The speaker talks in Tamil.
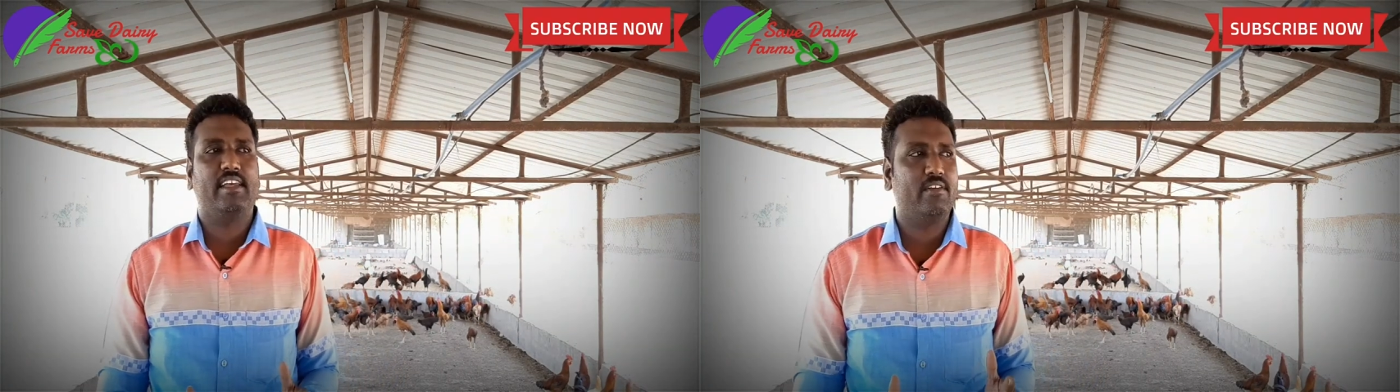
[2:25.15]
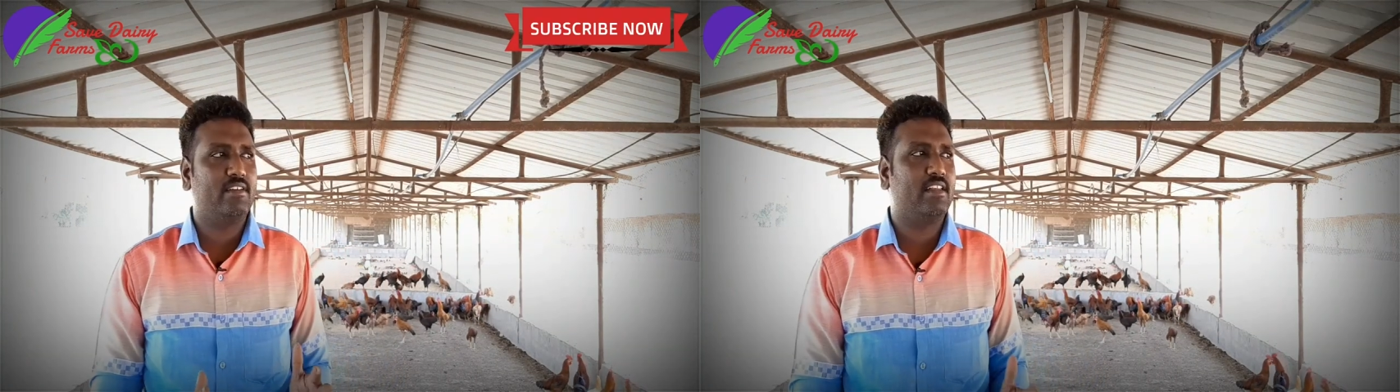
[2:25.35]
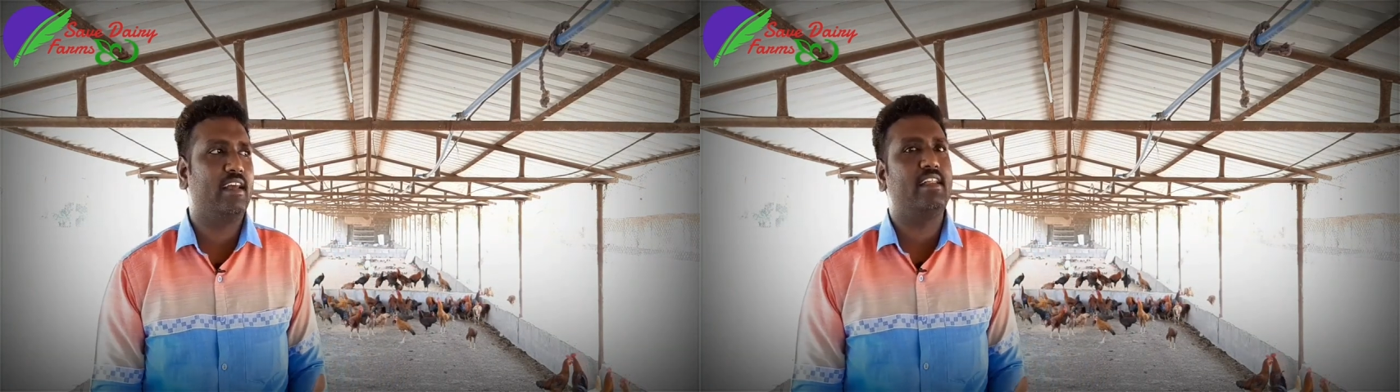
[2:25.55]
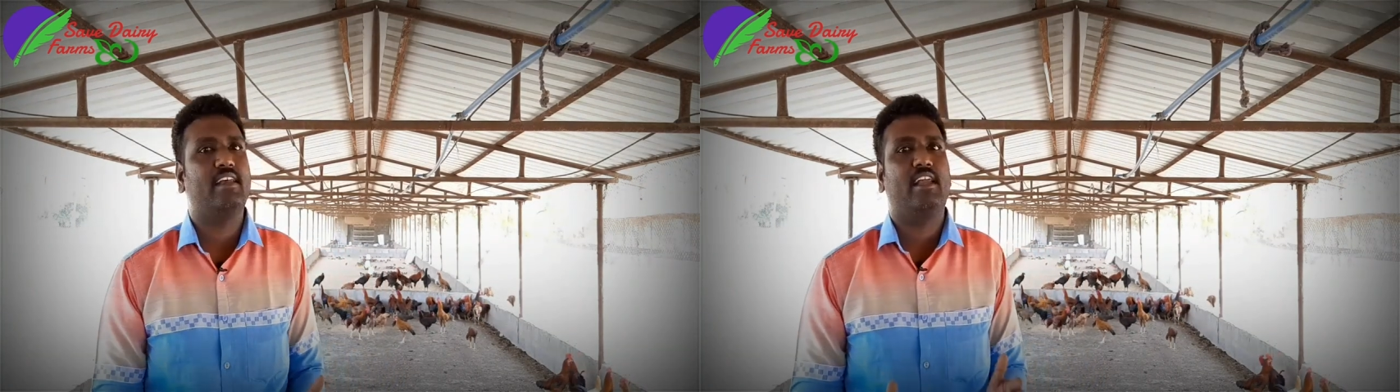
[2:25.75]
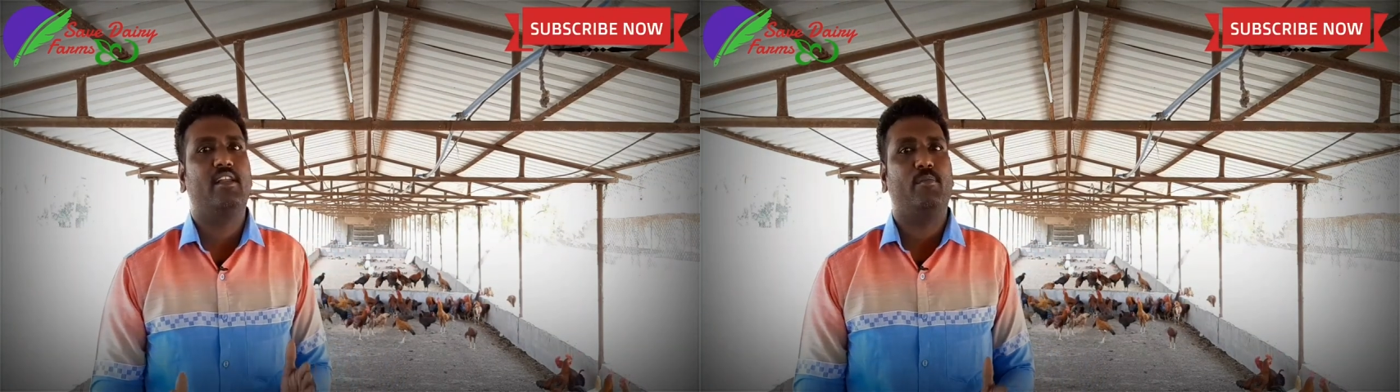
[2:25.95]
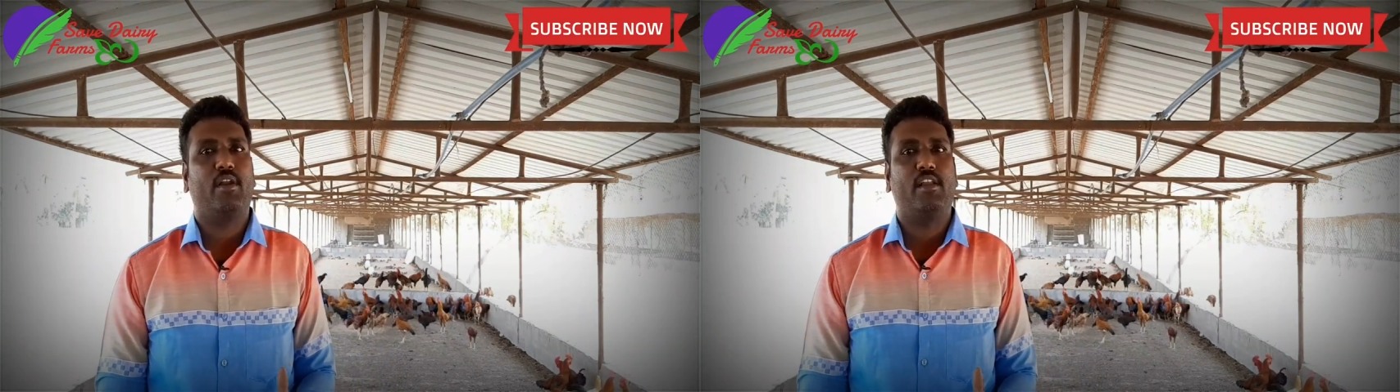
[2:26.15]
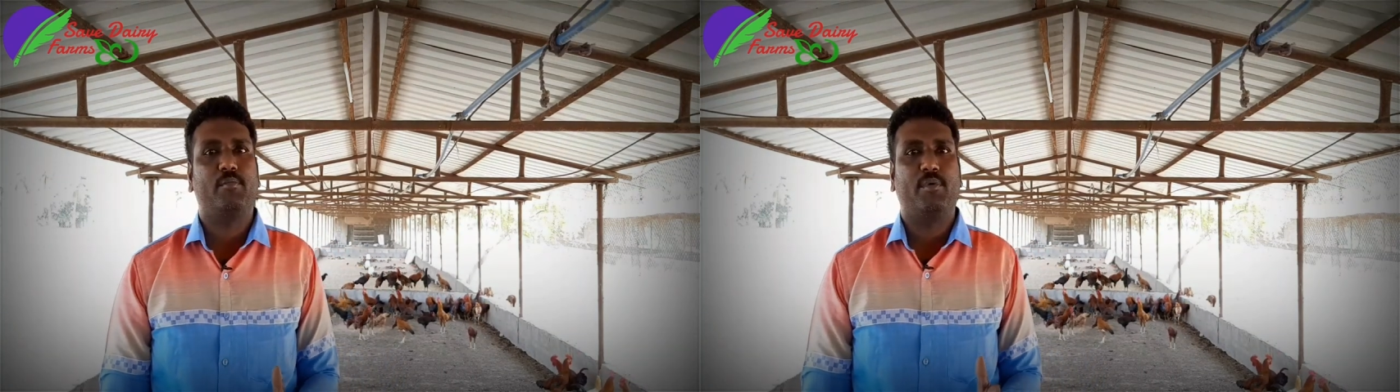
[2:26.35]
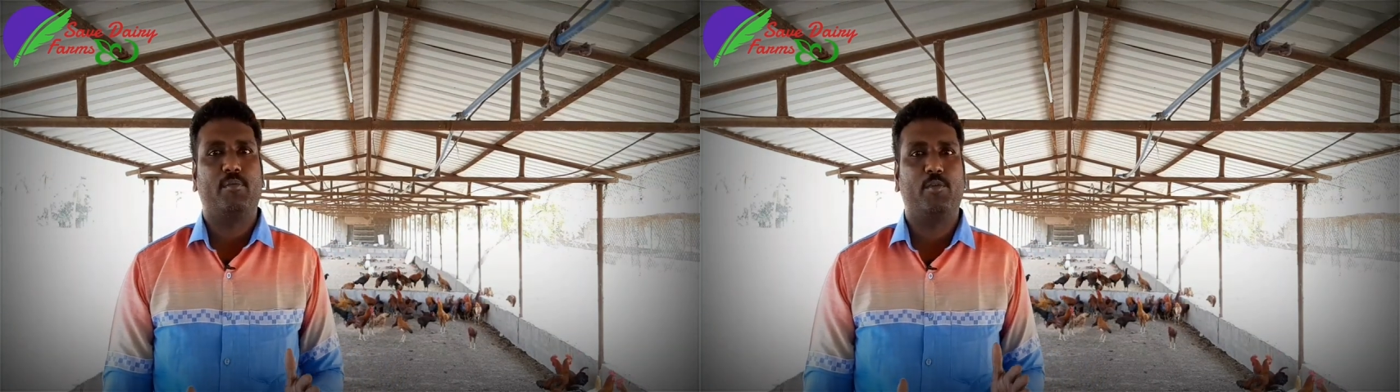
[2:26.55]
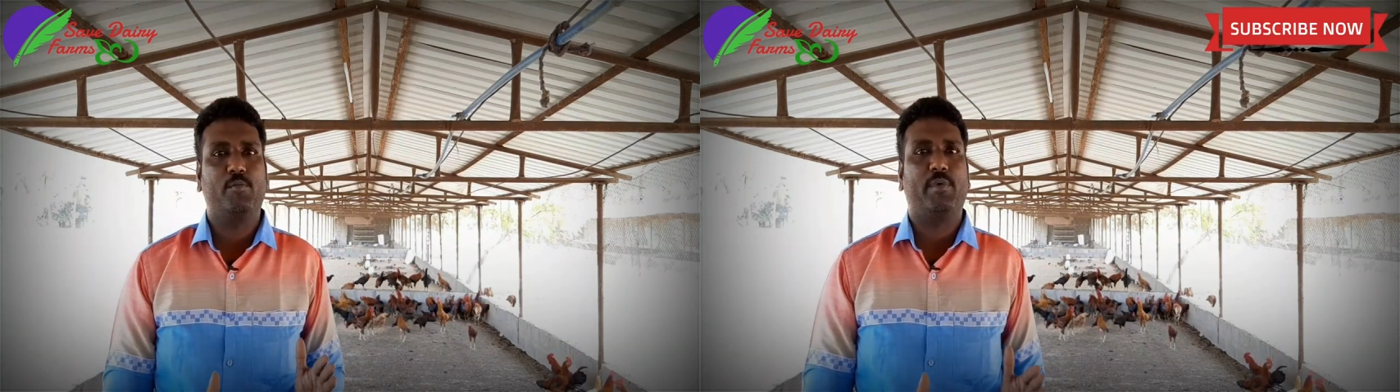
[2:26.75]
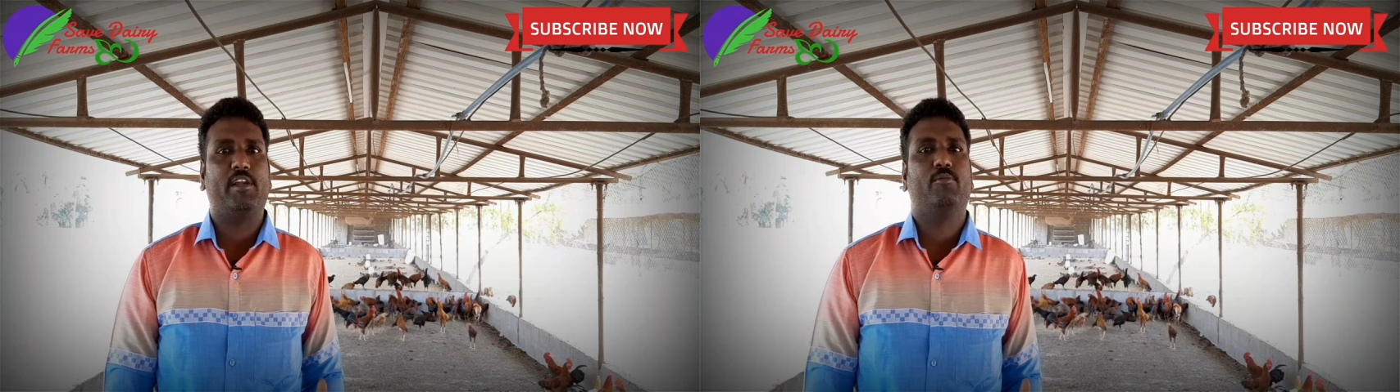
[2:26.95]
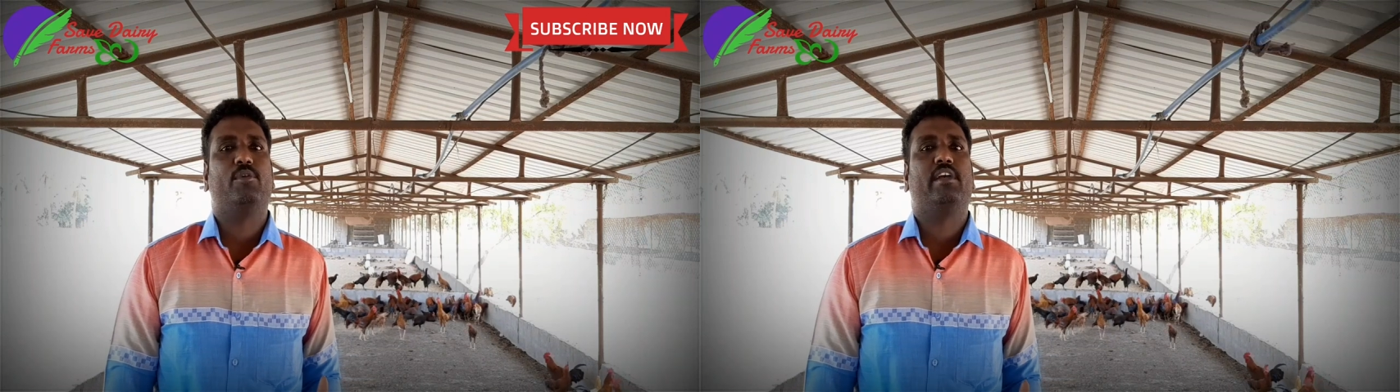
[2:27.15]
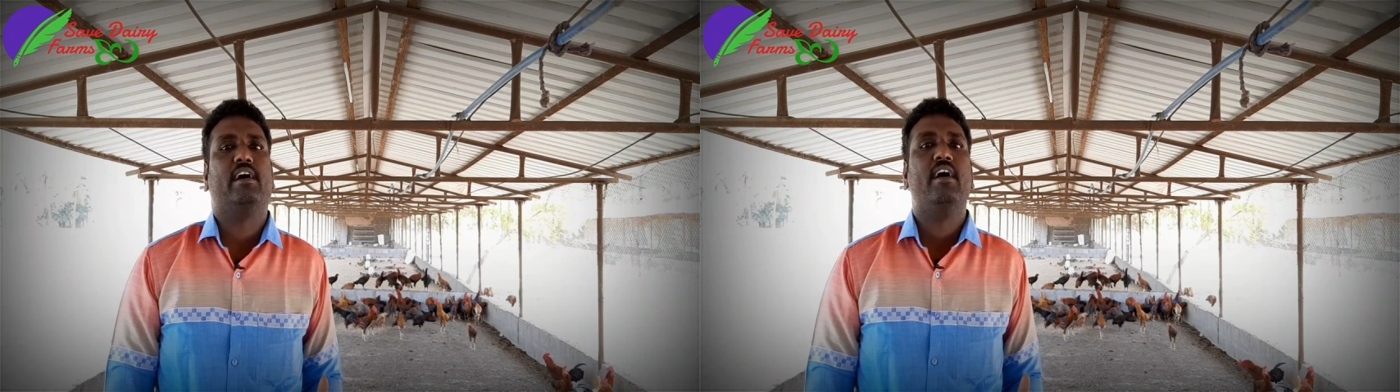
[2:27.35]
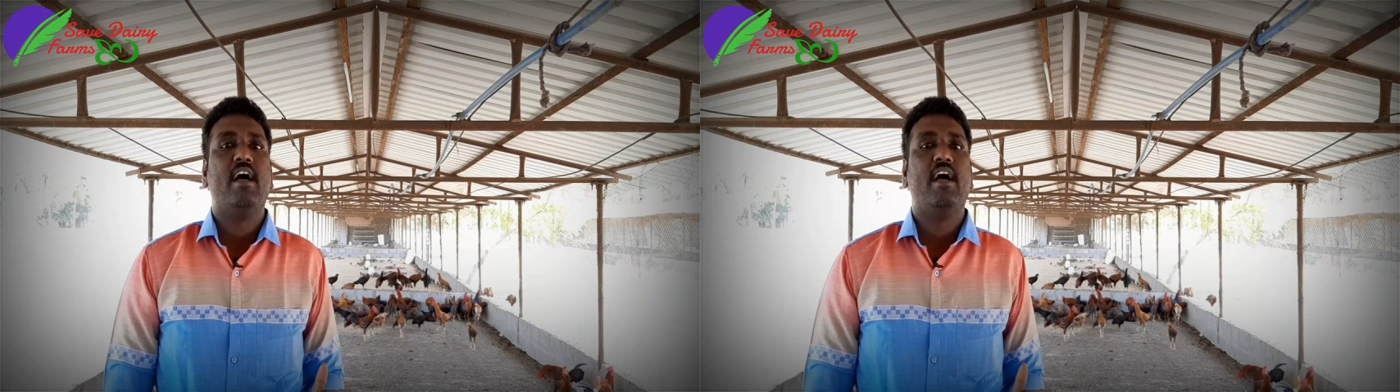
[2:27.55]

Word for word: இருபதனாயிரத்துக்கு என்ன ப்ராடக்ட் பண்ண முடியும் பண்ண முடியுங்க